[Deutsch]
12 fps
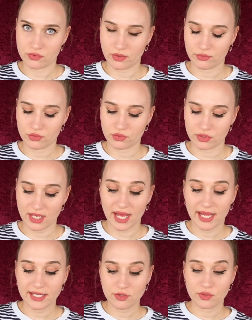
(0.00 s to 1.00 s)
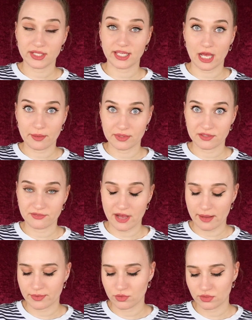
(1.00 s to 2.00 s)
12 Stunden halten und ich habe die
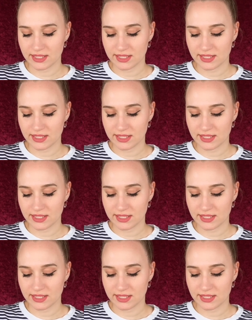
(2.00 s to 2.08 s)
Farbe